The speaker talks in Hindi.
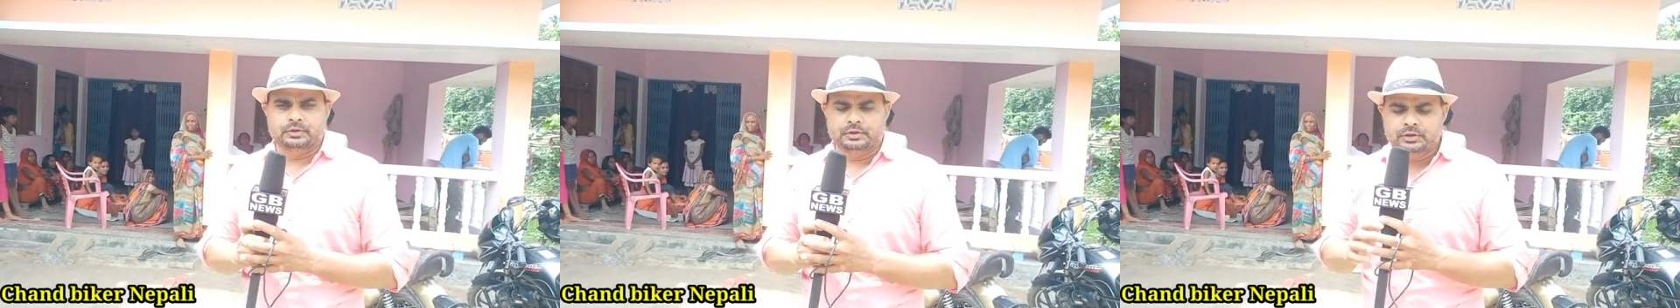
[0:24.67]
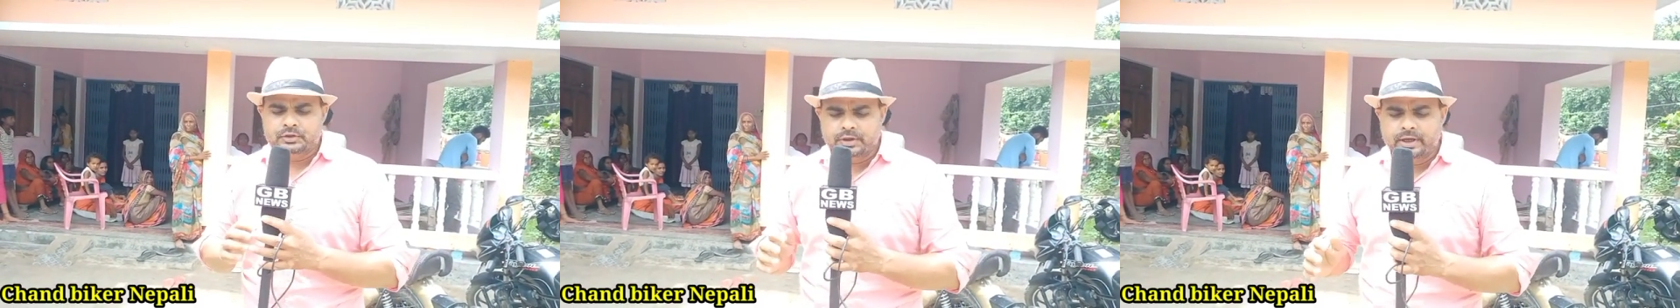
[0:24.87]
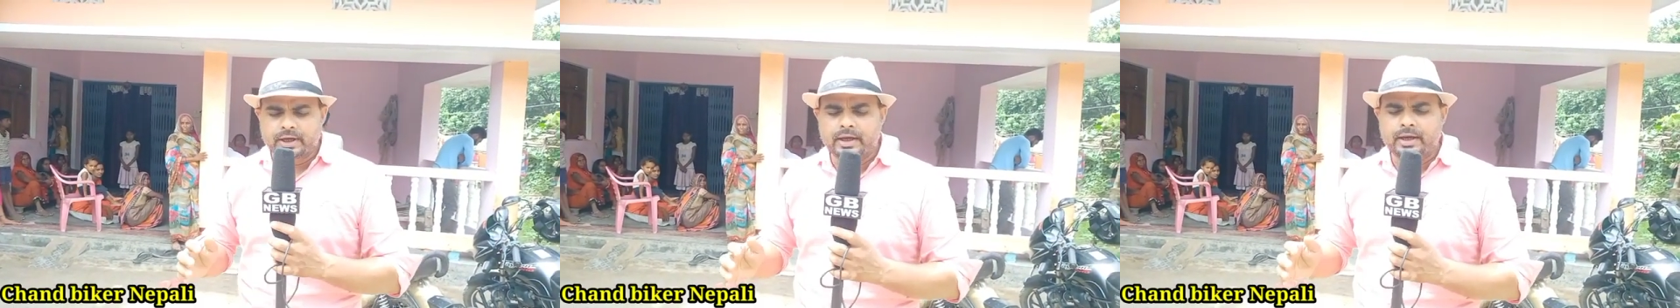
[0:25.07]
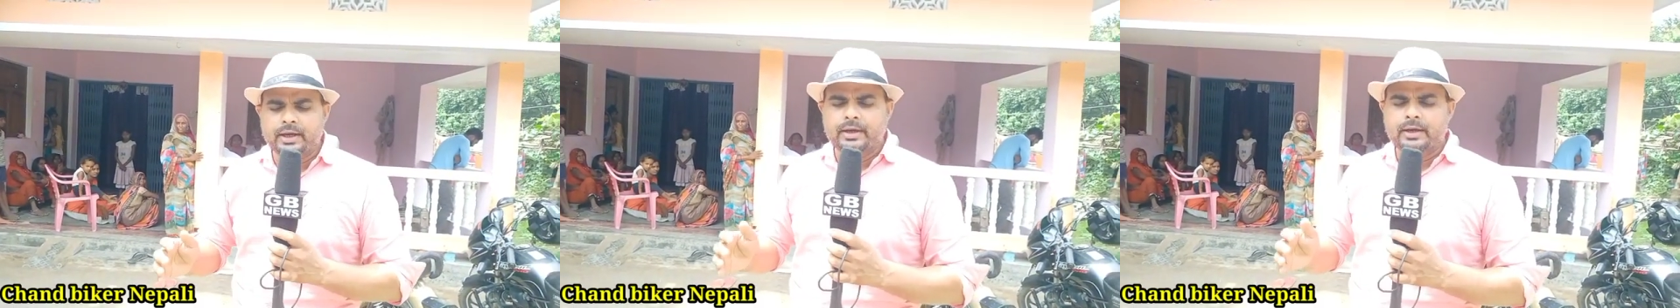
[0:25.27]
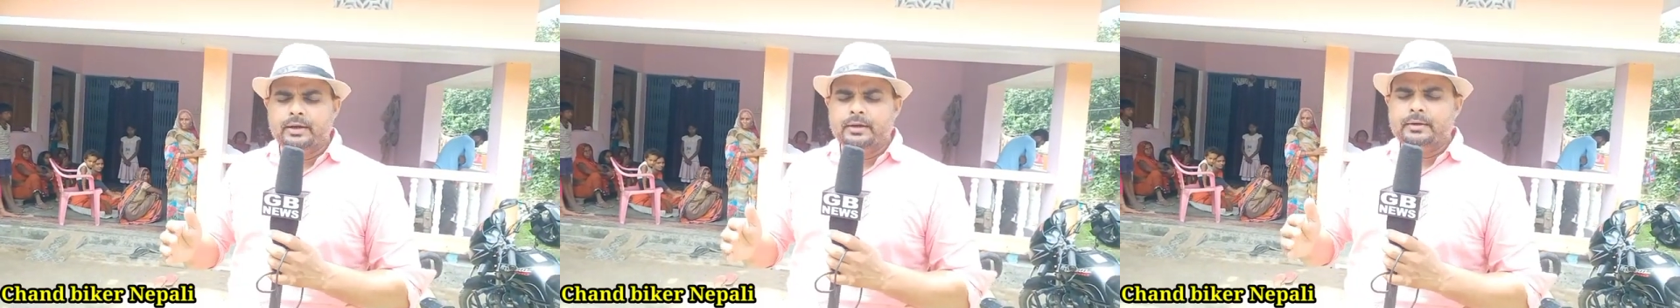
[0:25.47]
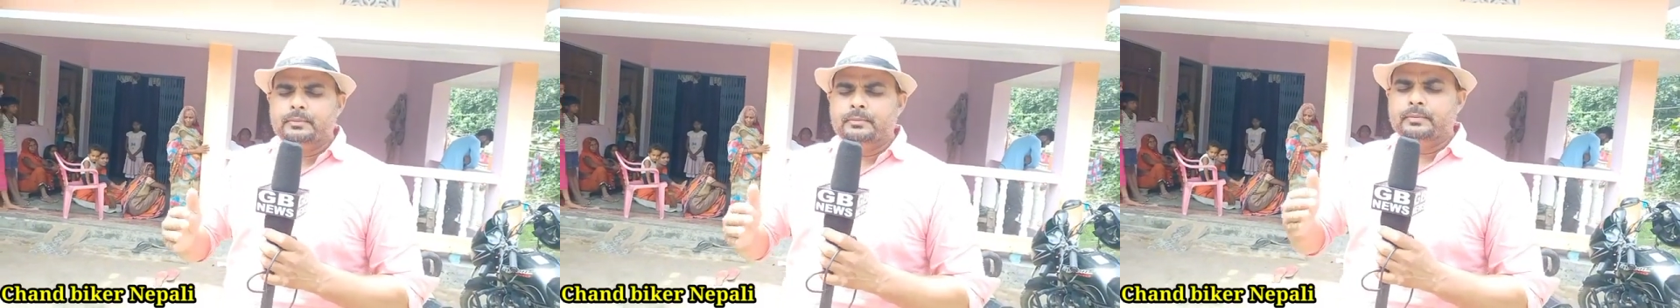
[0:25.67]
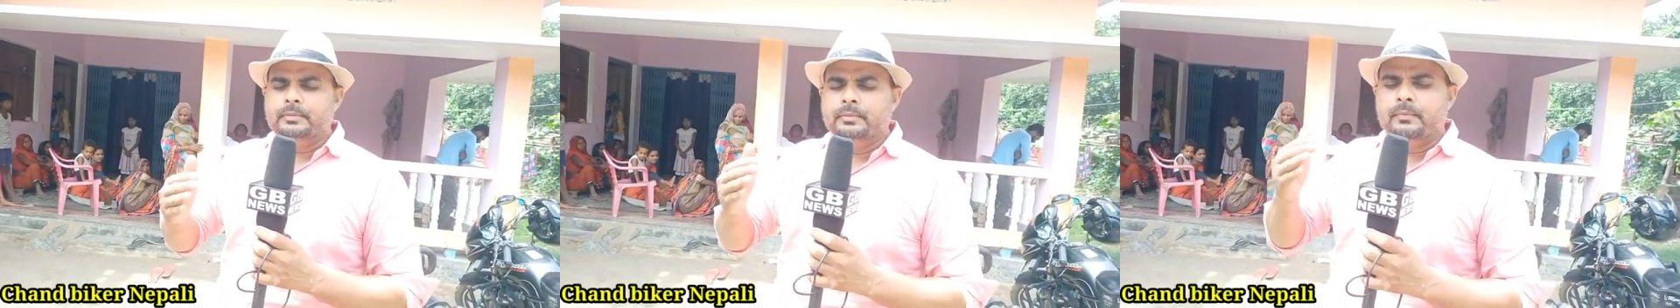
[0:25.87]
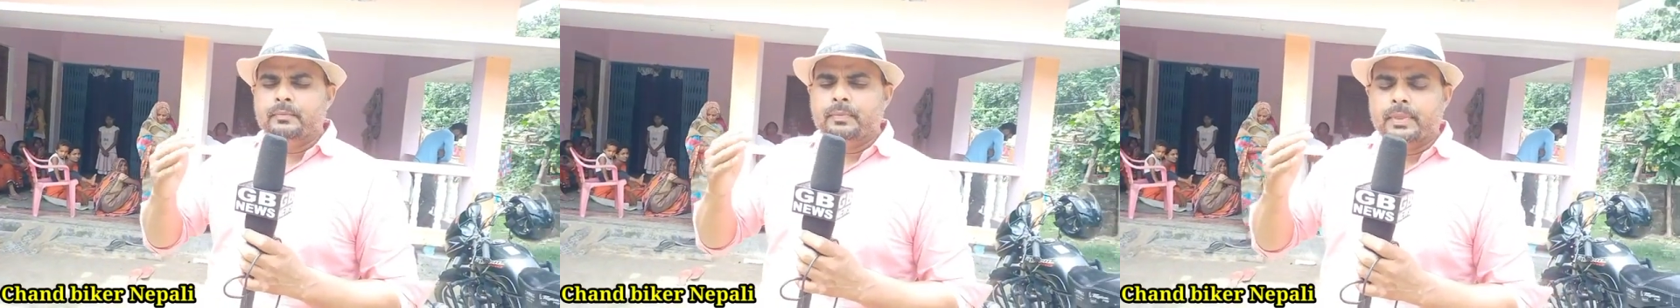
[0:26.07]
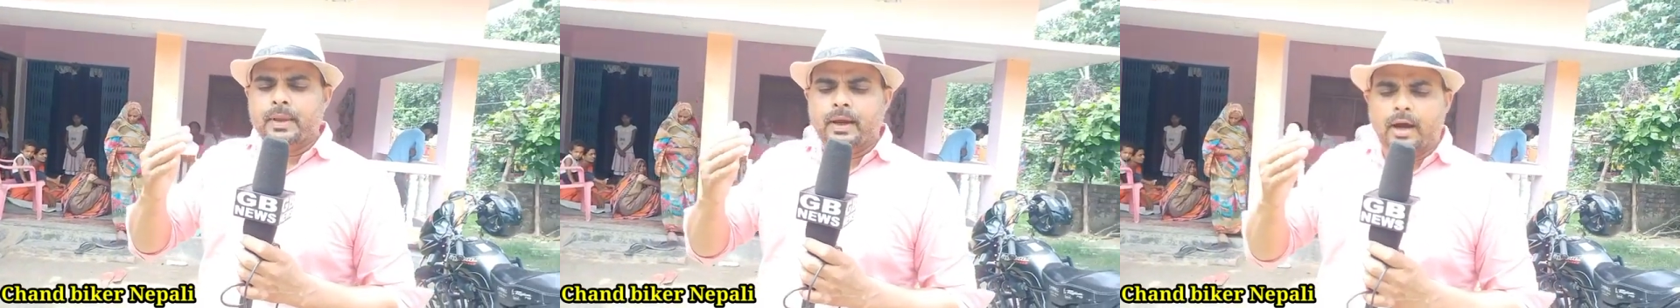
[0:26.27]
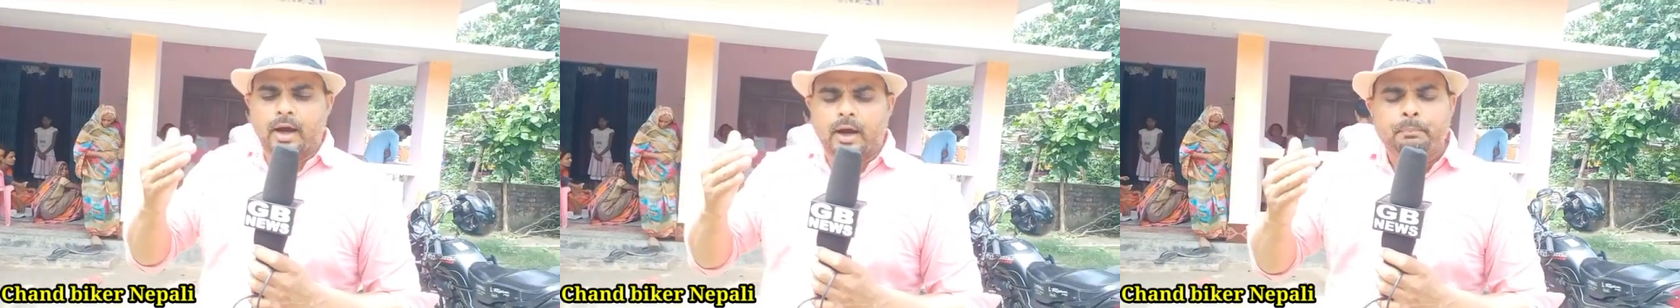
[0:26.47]
जिसने
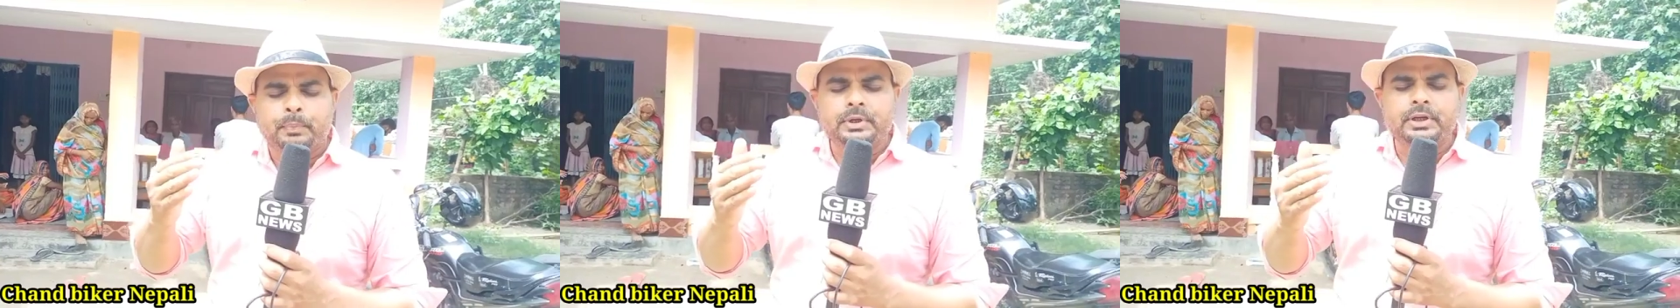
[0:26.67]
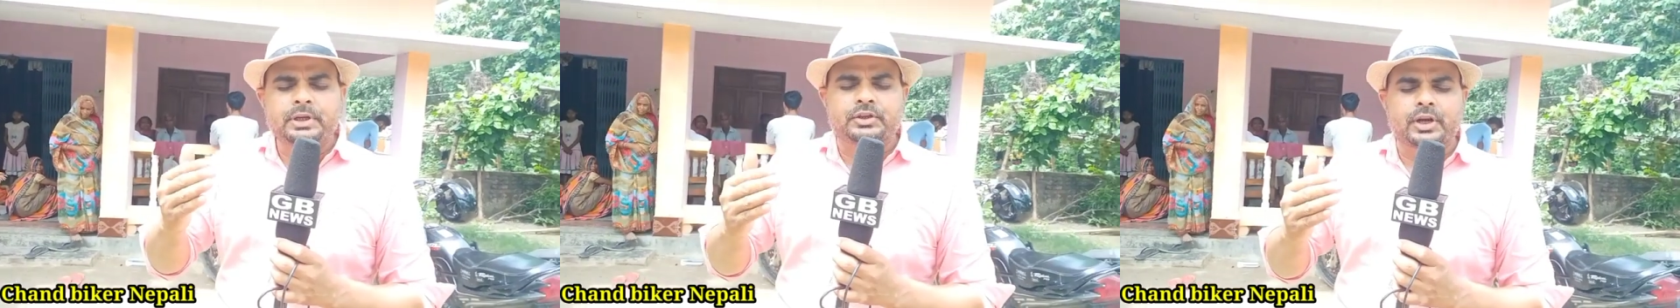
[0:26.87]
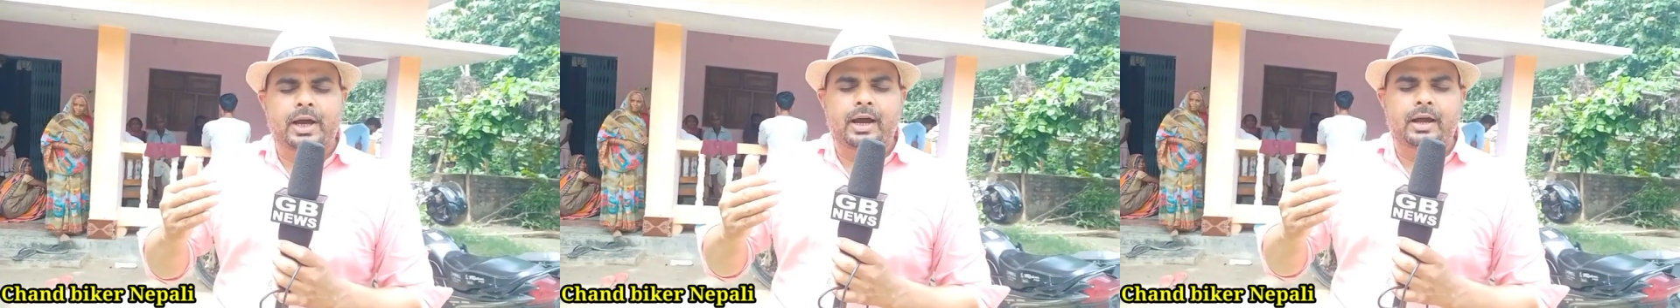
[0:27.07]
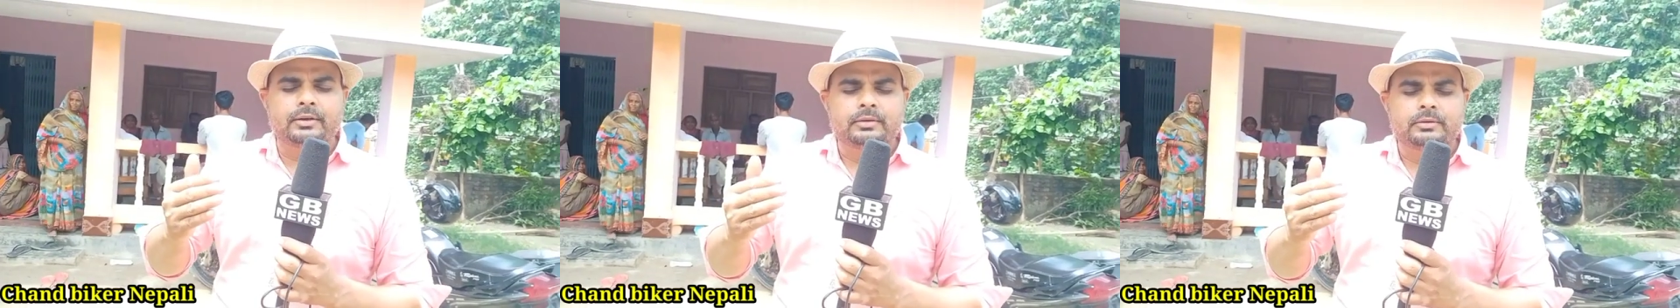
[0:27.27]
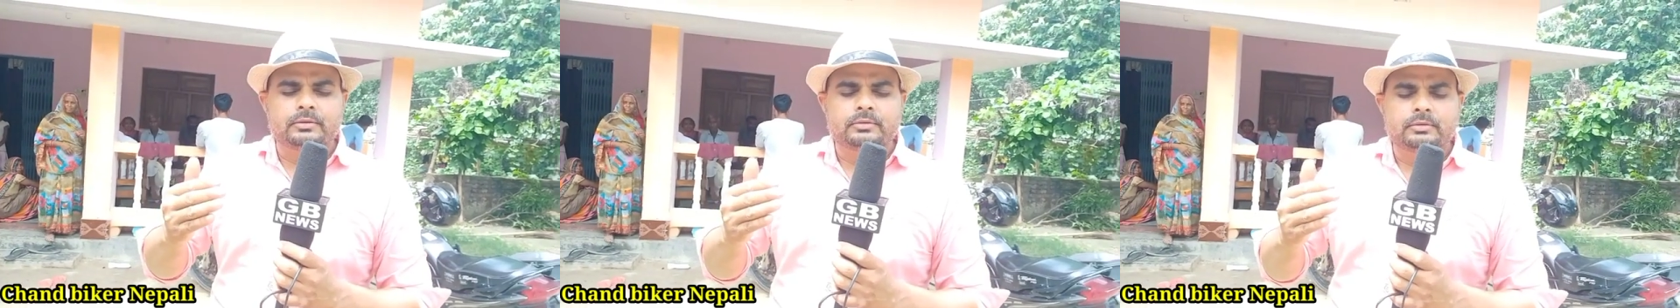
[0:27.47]
अपनी जान